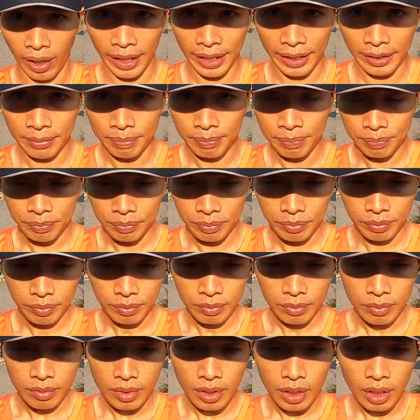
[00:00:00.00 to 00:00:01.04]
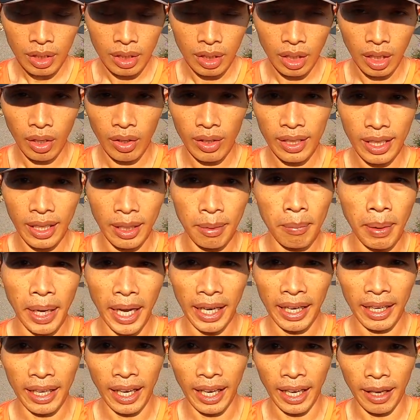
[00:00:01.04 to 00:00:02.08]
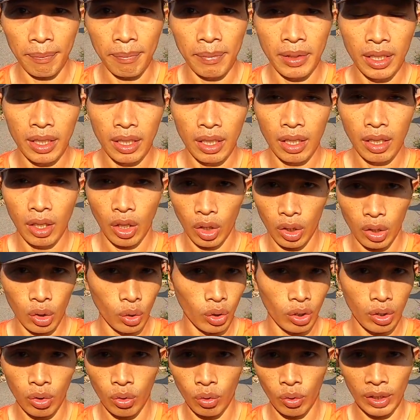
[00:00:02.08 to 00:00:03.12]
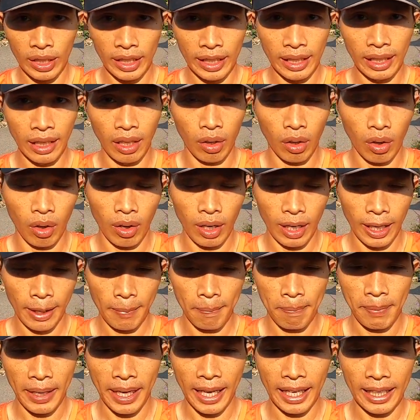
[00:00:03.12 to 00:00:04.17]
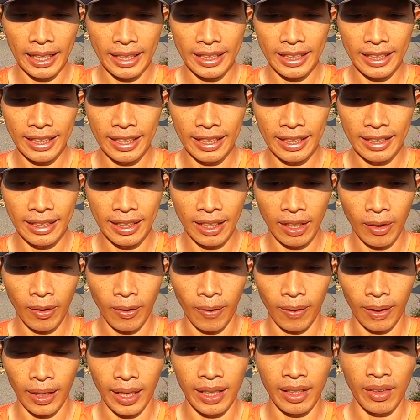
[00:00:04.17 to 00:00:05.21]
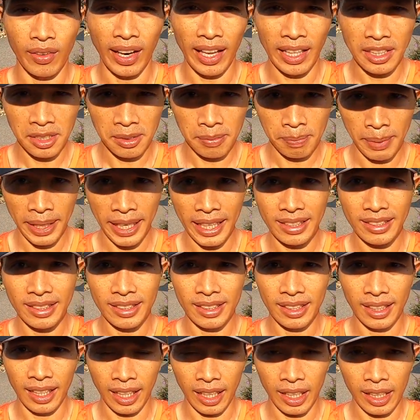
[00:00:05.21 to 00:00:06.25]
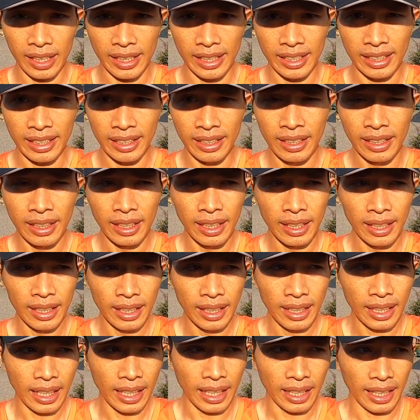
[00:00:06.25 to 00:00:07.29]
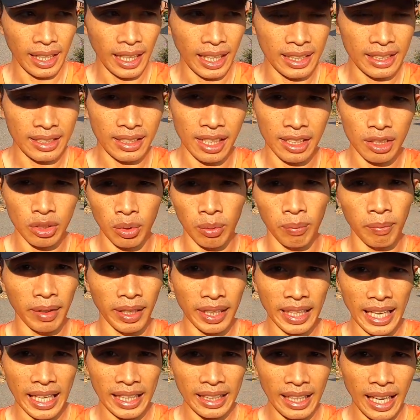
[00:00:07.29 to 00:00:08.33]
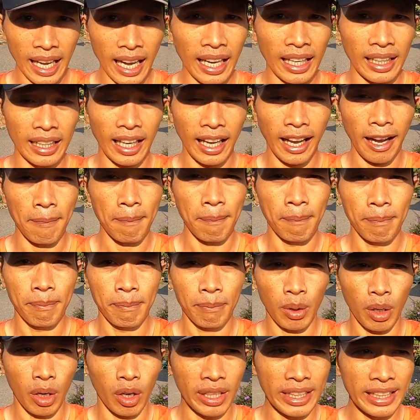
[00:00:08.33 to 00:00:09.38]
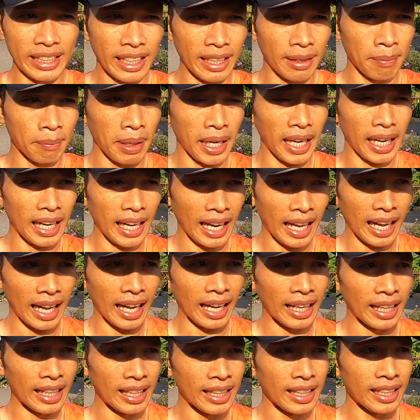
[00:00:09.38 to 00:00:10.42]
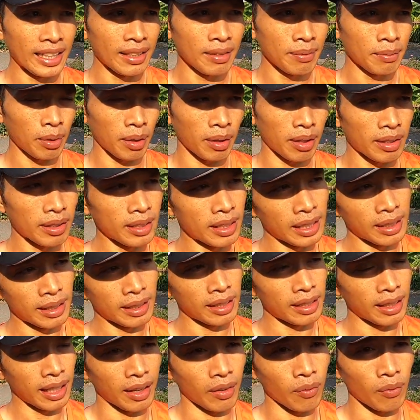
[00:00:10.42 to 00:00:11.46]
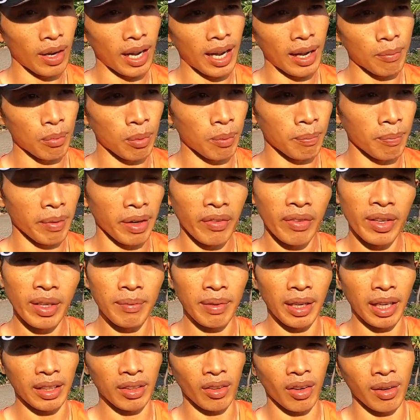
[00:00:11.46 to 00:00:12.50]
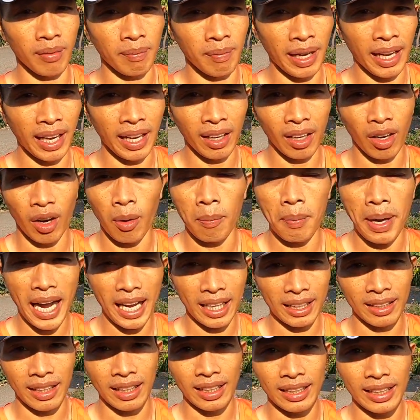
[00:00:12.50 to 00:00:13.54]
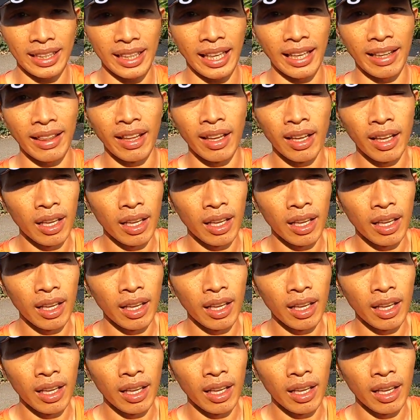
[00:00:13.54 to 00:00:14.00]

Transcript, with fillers: 400 800แล้วก็ 1,000นะครับก็ลดลงเลยแล้วก็กลับมาที่เรื่องของ endurance base นั่นก็คือการสะสมระยะทางนะครับพอเดือนมกราพอเดือนธันวาผมไปวิ่งมาราธอนมา ก็พักทั้งเดือน